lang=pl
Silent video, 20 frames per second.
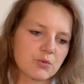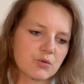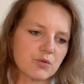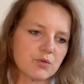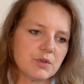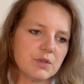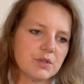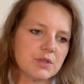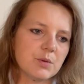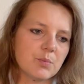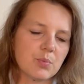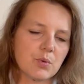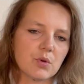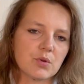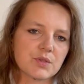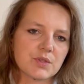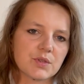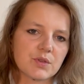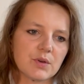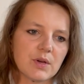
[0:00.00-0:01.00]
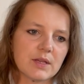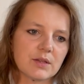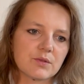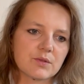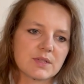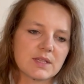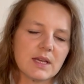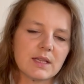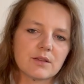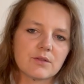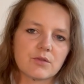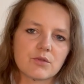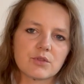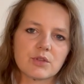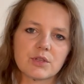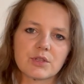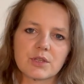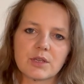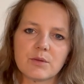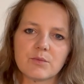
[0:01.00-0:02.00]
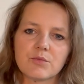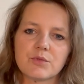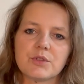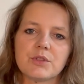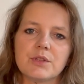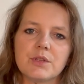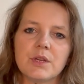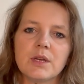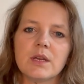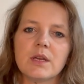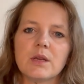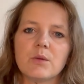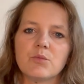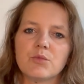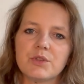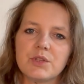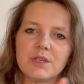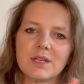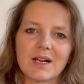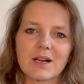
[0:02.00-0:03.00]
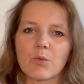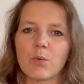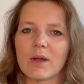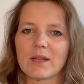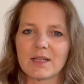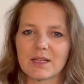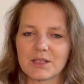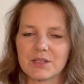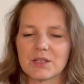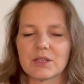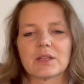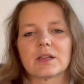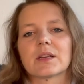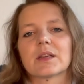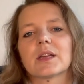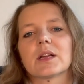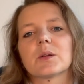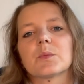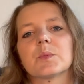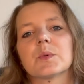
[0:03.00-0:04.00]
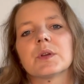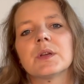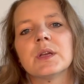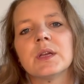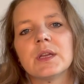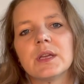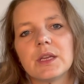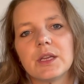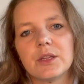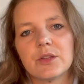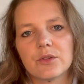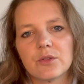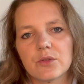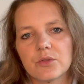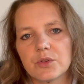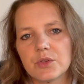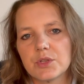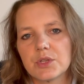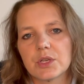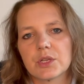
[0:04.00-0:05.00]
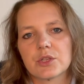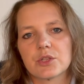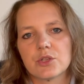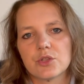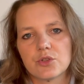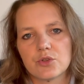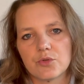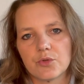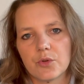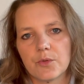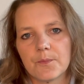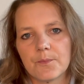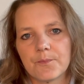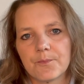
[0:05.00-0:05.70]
Przód idzie prosto, a to zad troszeczkę musi, musi nakładać się tak jakby i te nogi się krzyżują.